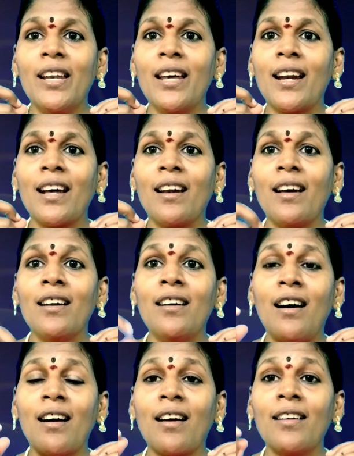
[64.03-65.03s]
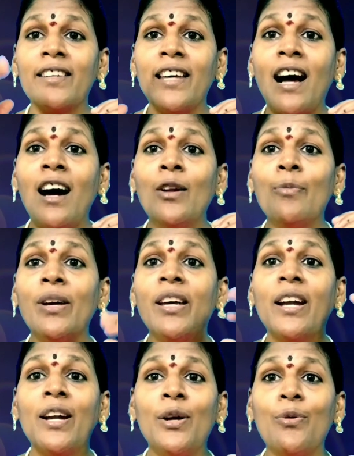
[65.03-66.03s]
ஏறி இறங்குறாரு ஆனால் யாருமே
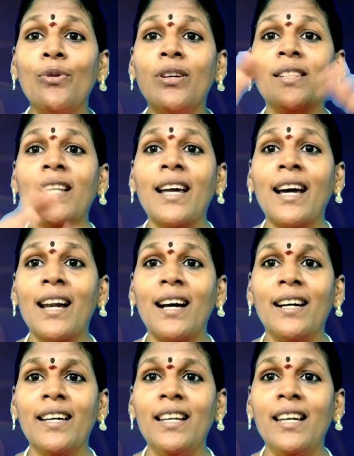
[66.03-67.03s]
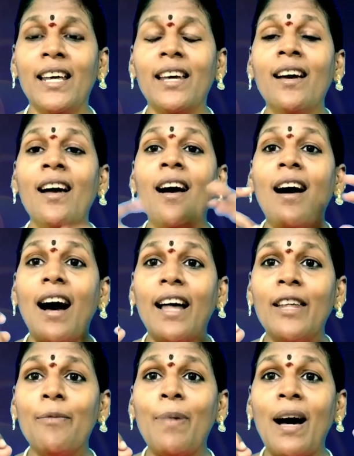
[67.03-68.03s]
எண்ணெய் கொடுக்க தயாராக இல்லை
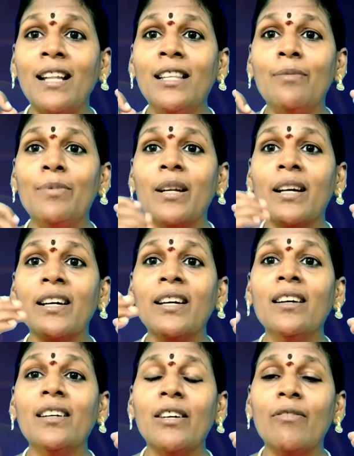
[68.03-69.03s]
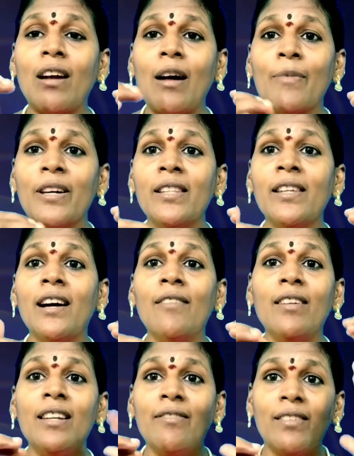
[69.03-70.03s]
அதை பார்த்த பிறகு இவர்
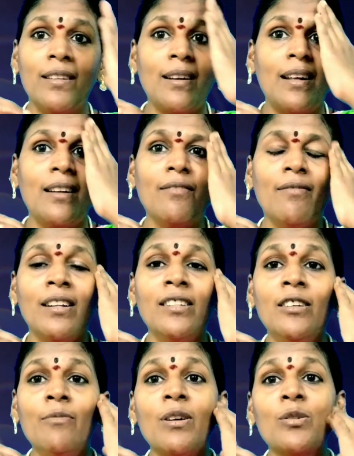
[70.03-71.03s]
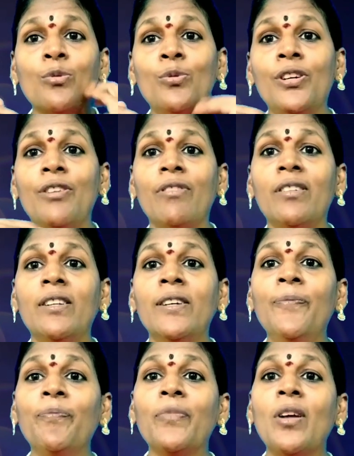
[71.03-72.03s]
அமைதியாக வெளியே வந்துடுறார் வந்து மசூதிக்கு வந்து
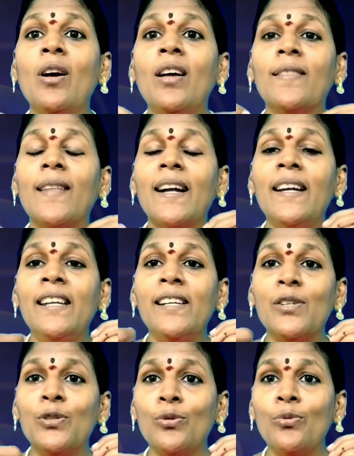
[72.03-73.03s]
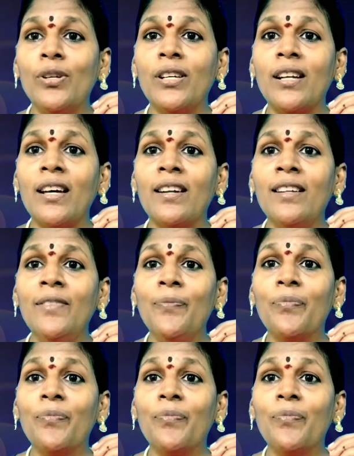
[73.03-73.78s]
தண்ணி எடுத்து குடிக்கிறாரு